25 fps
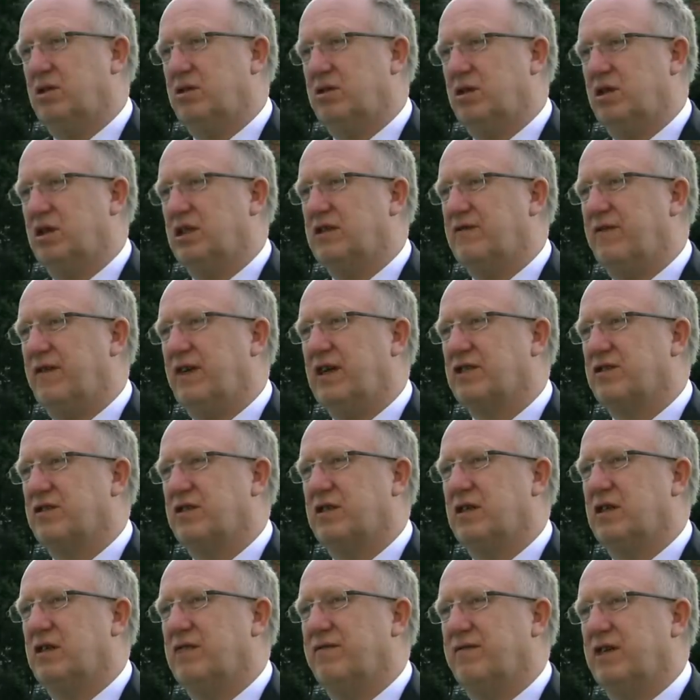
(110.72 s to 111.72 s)
To jest
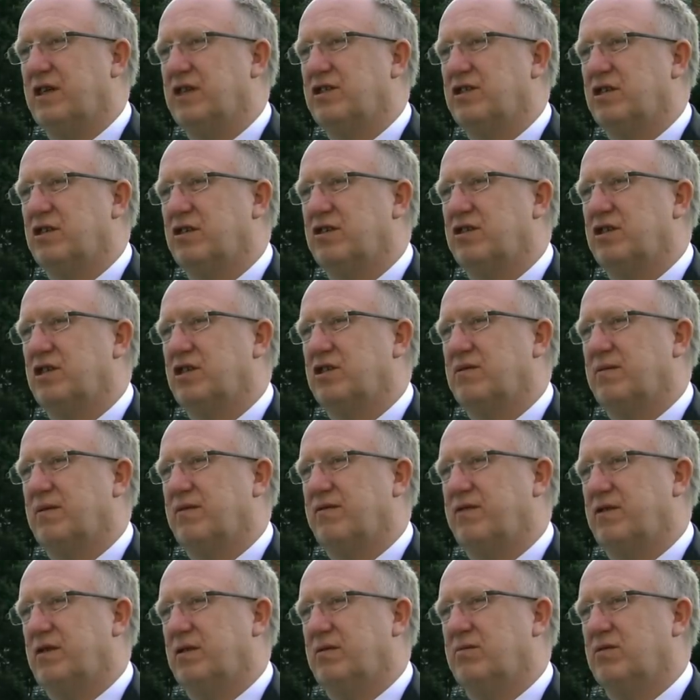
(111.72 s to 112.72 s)
ważne, ważne chociażby
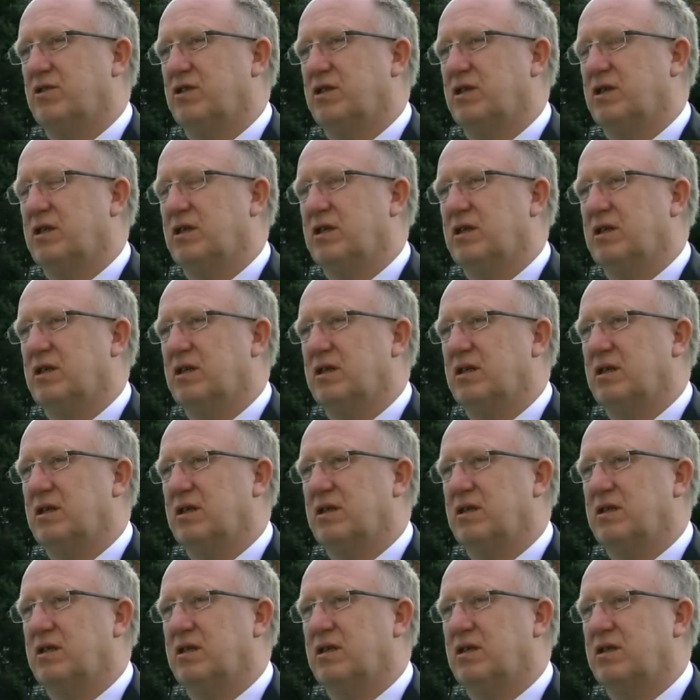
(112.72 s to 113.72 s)
w tym, że
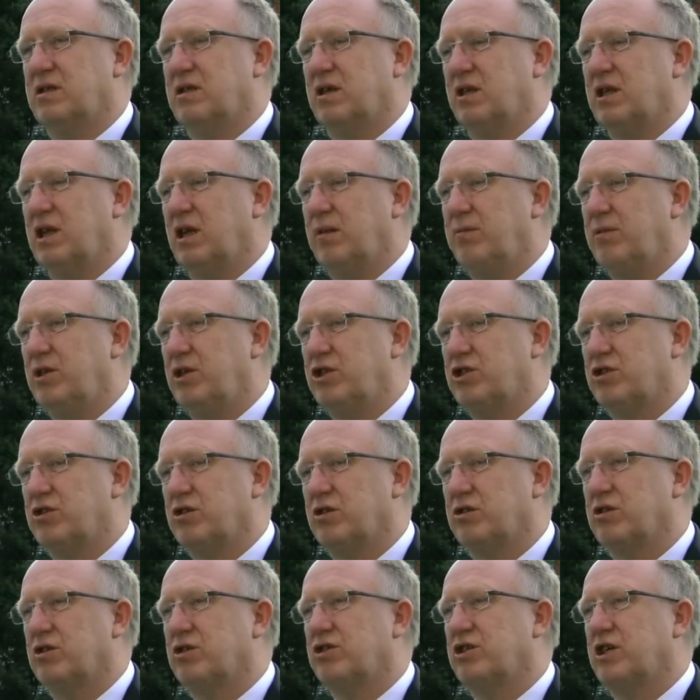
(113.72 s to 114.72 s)
e, te, to najbliższe
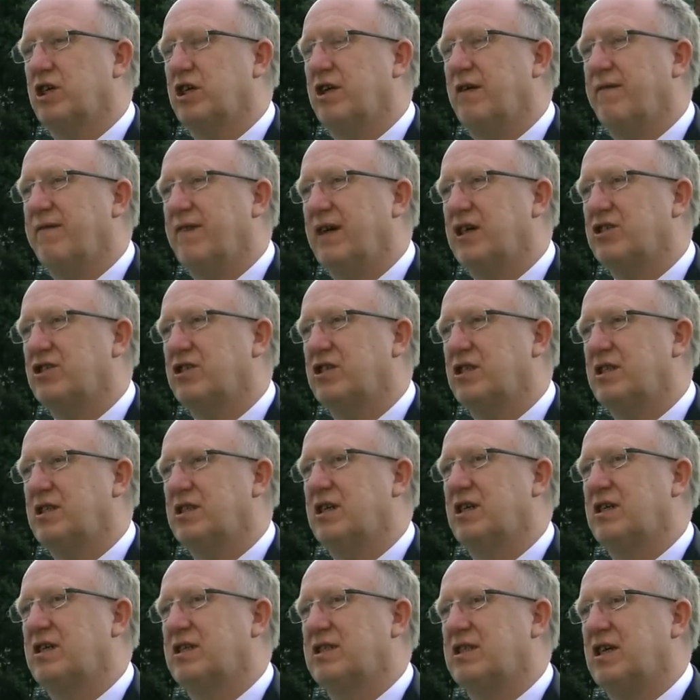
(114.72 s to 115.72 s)
otoczenie, ważny
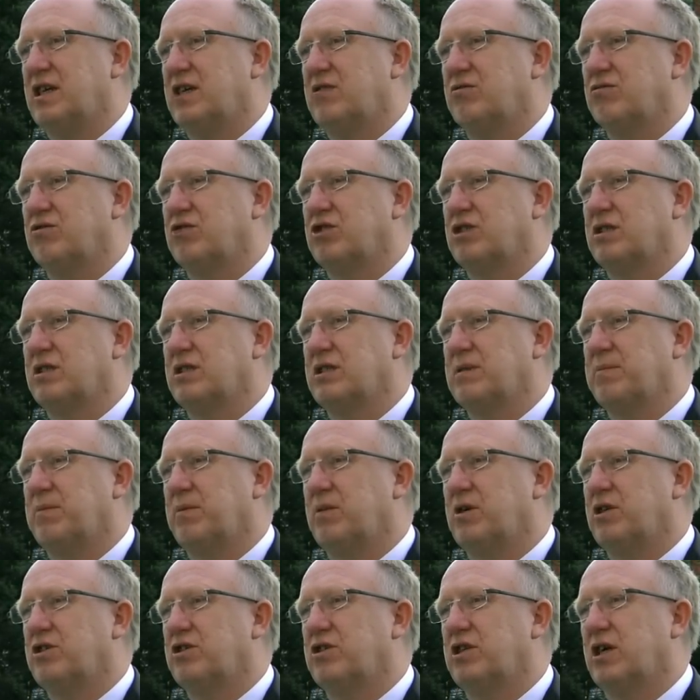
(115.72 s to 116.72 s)
interesariusz e,
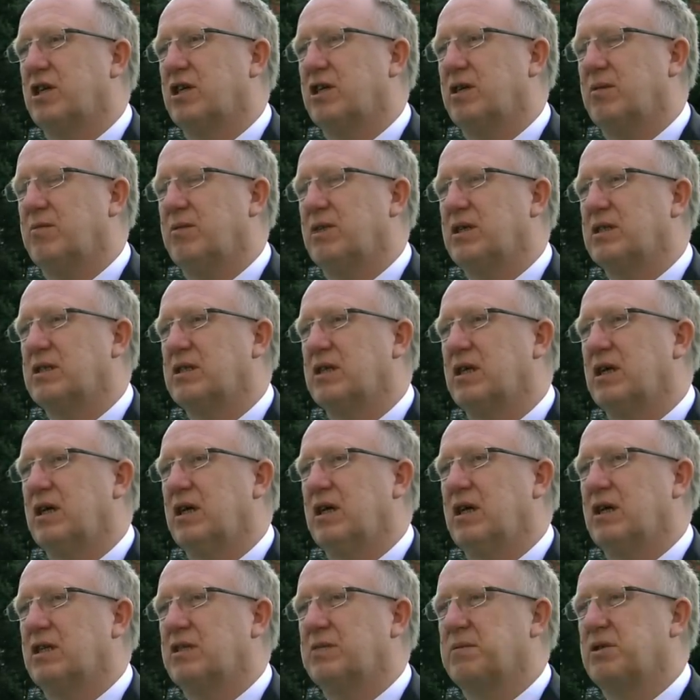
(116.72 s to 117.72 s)
społeczny, jakim jest
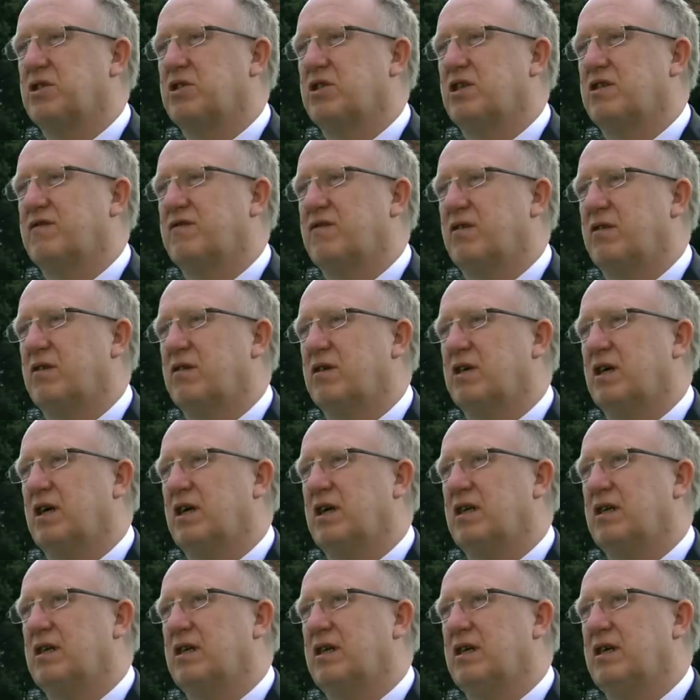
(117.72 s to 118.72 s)
społeczeństwo
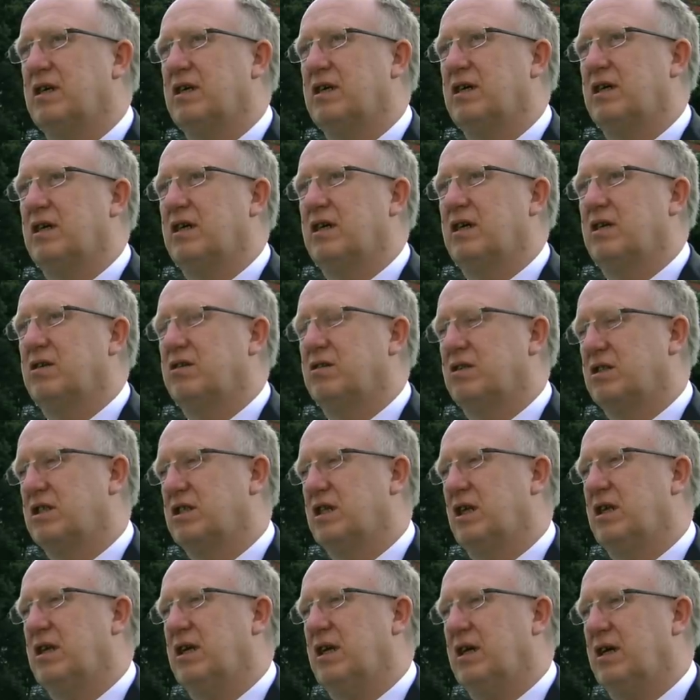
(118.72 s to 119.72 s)
lokalne,
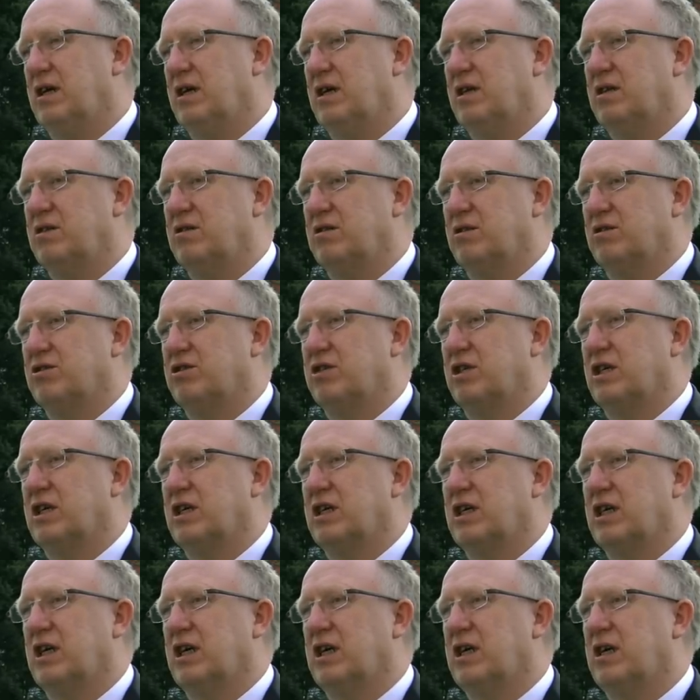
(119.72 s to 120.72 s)
docenia to, że
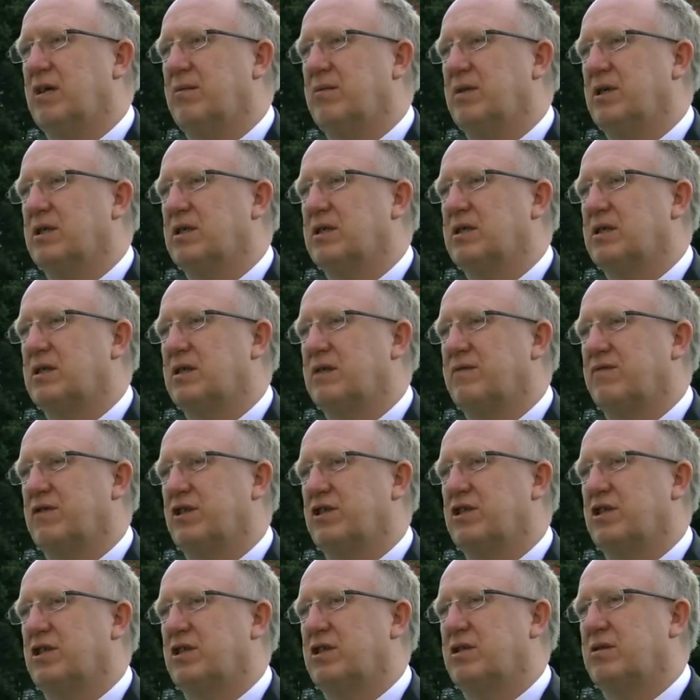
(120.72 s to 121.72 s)
KGHM jest
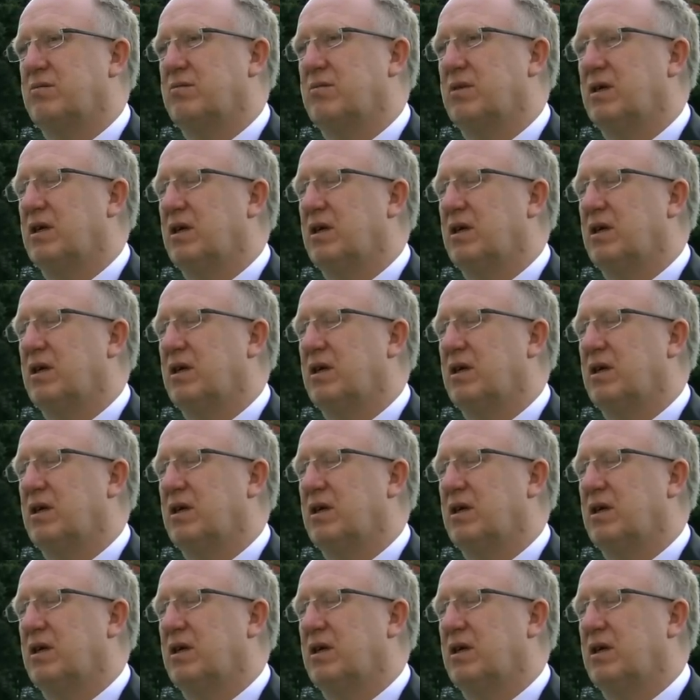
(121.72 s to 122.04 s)
właśnie tym